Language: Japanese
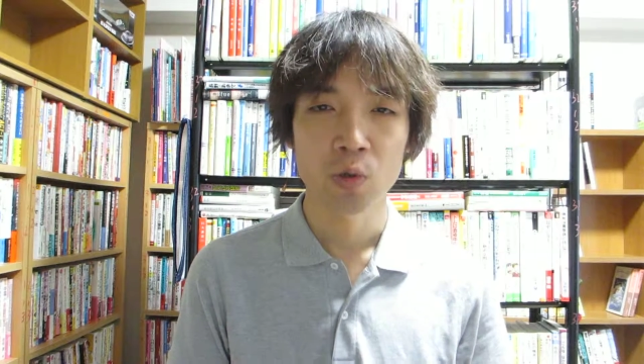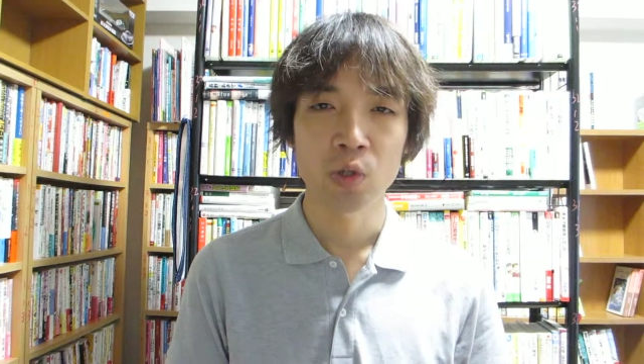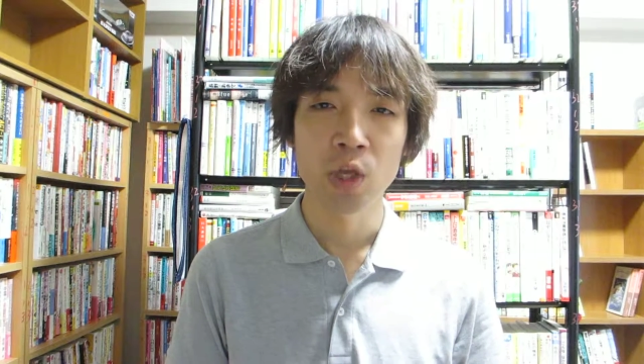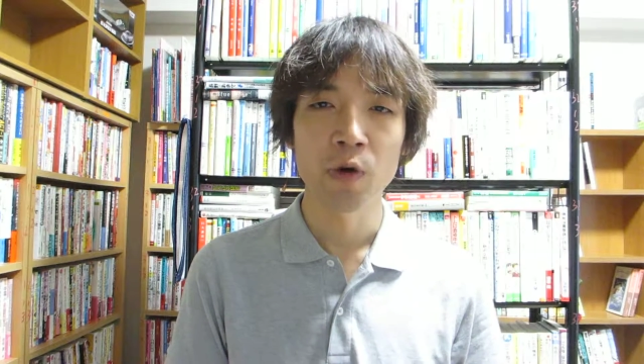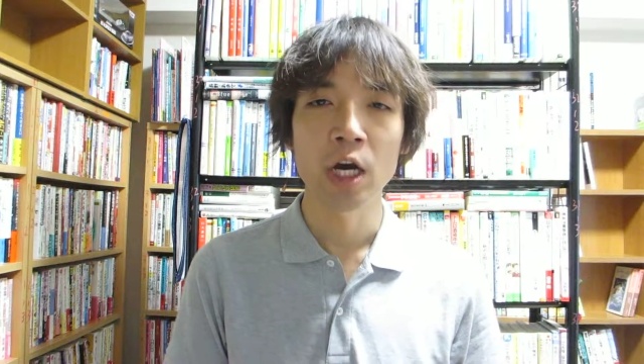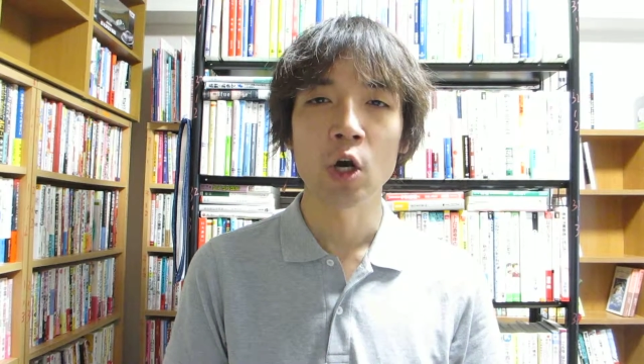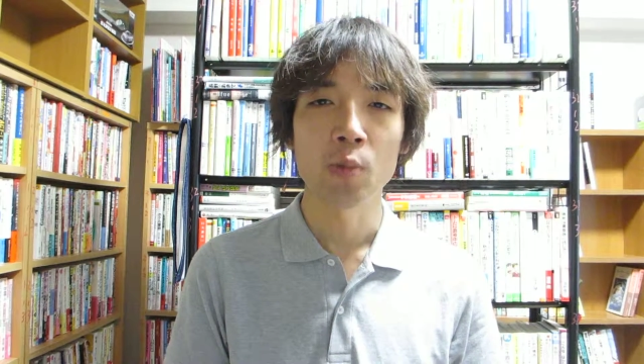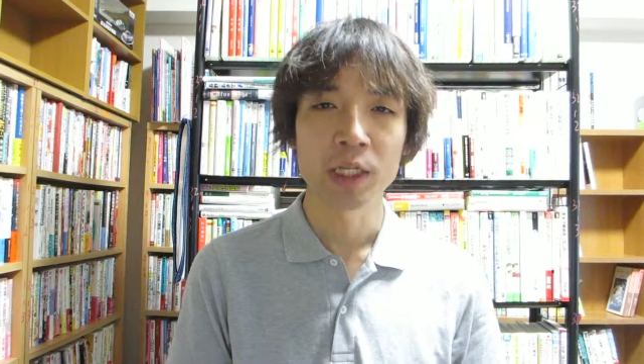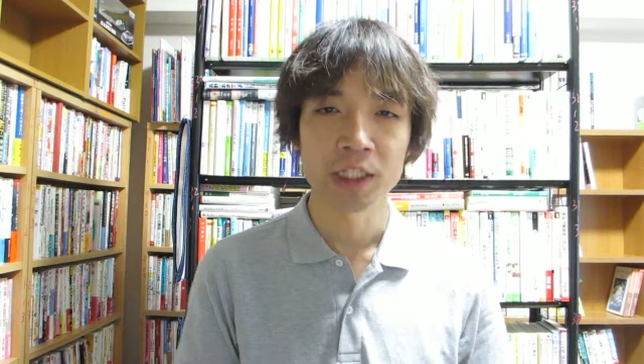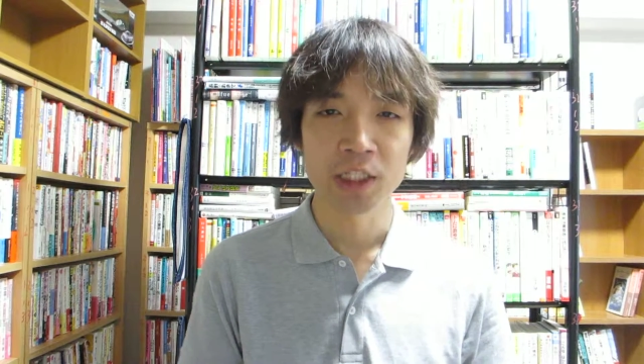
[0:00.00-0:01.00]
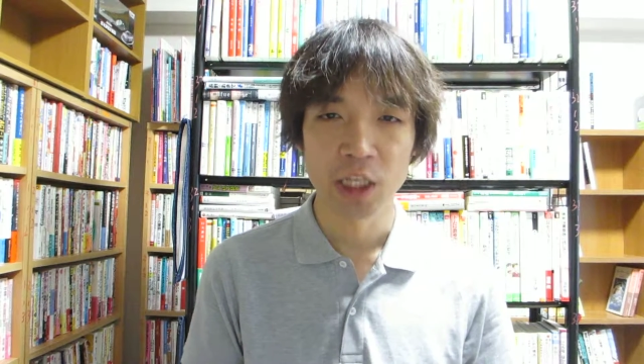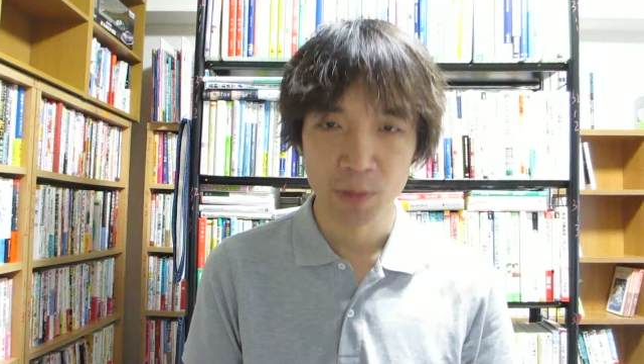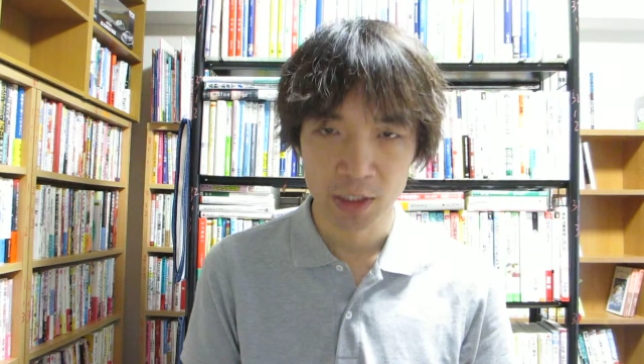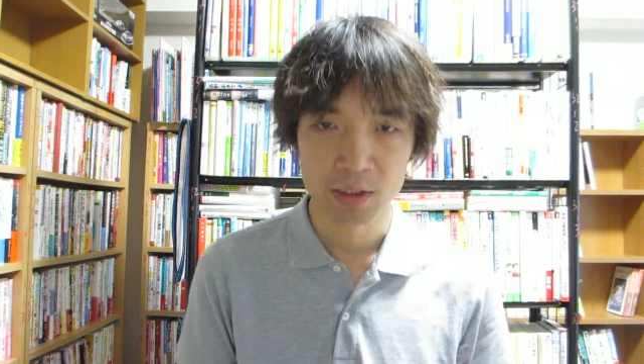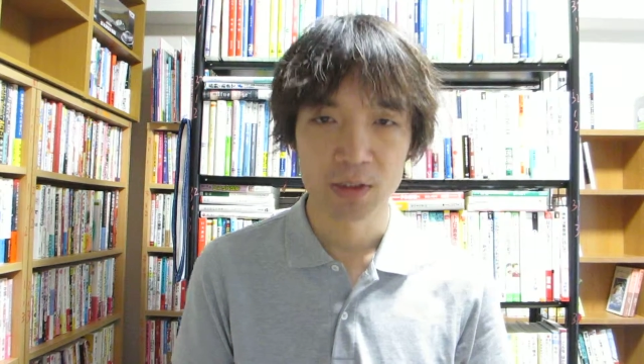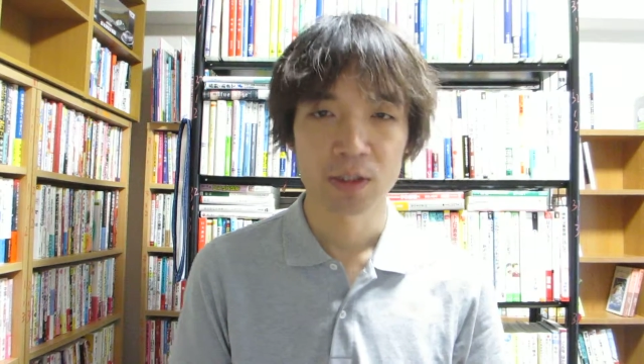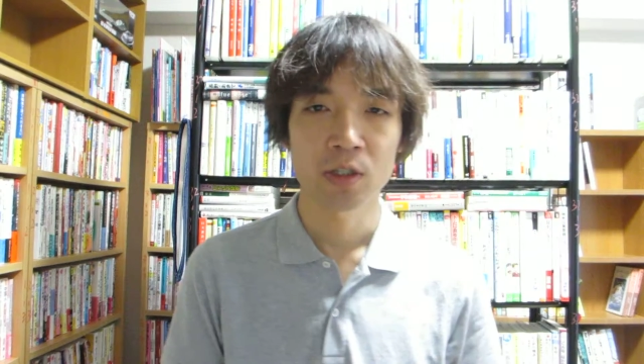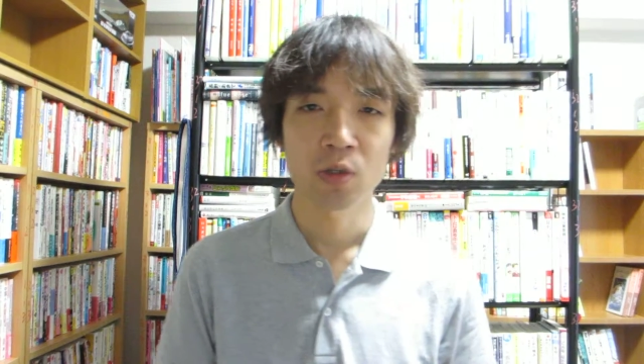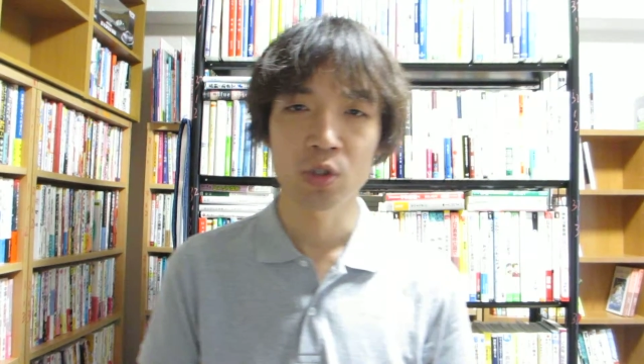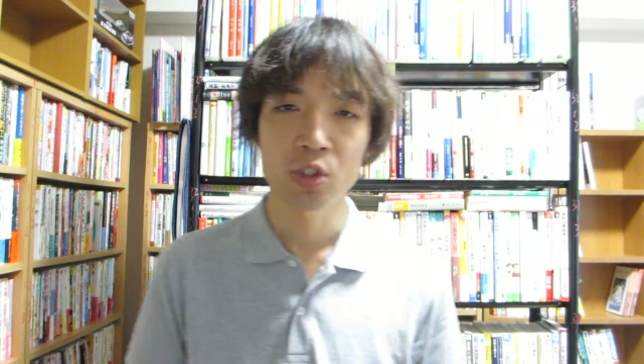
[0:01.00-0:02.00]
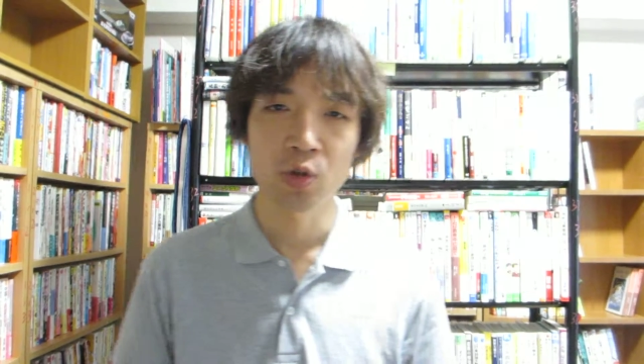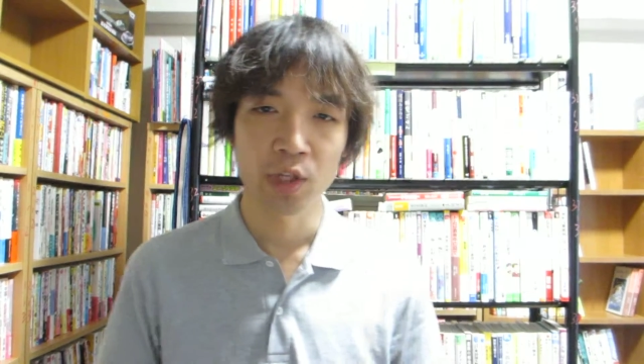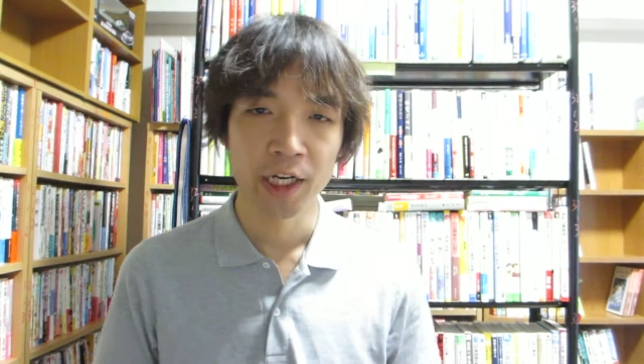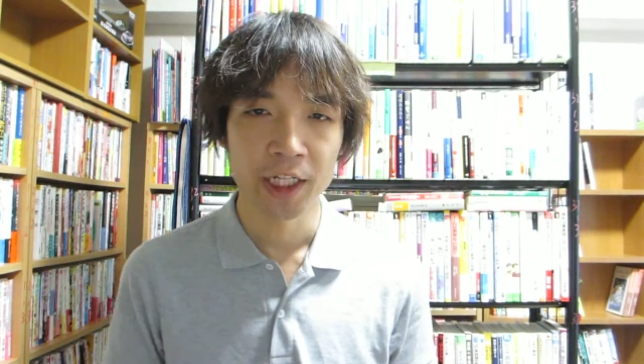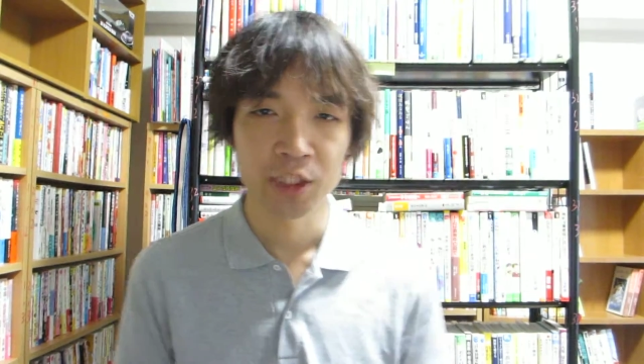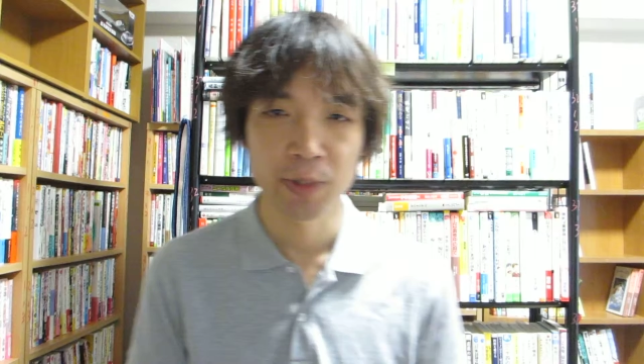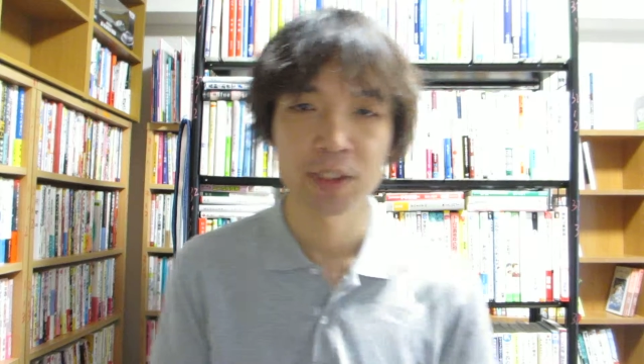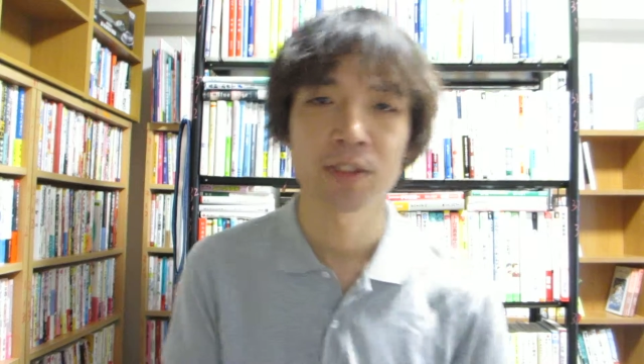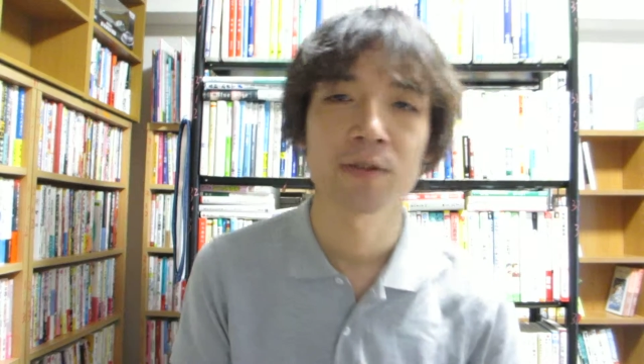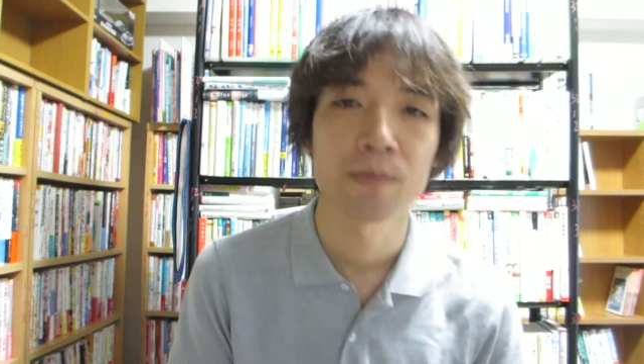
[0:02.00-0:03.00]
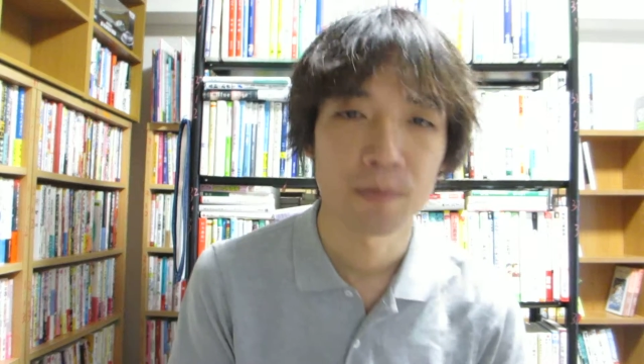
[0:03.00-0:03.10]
お電話お待ちしています。よろしくお願いします。